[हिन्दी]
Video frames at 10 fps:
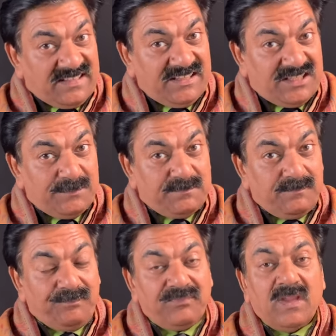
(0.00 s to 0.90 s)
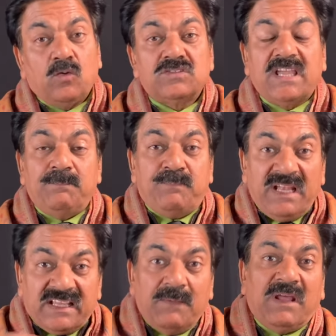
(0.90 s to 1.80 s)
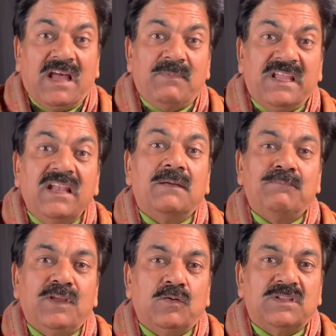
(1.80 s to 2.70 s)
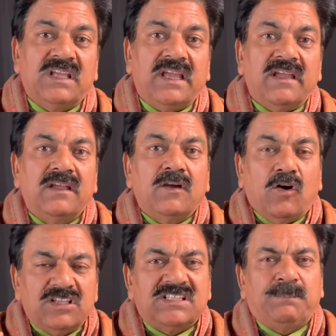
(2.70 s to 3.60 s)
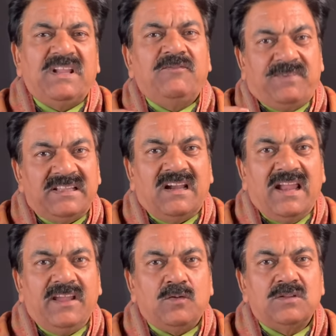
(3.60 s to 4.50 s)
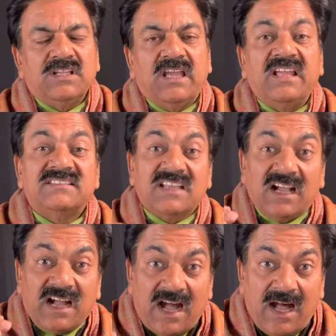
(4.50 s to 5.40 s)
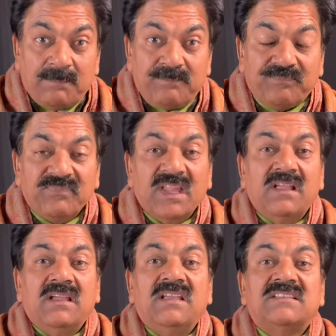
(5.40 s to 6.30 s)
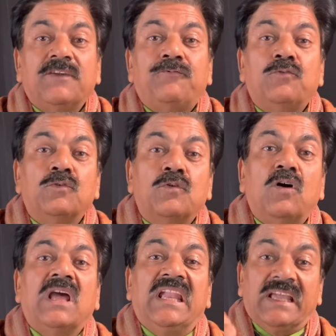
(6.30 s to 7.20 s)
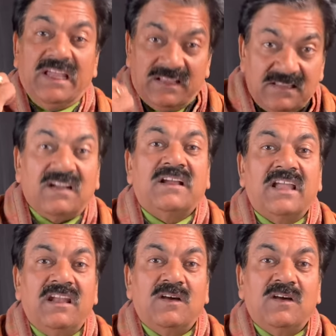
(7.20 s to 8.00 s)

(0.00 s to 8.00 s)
की जीभ उसके बिल के बराबर ही लंबी होती है और चपटी फेदर लाइक होती है इसका काम इसके फूड को गले के अंदर धकेलना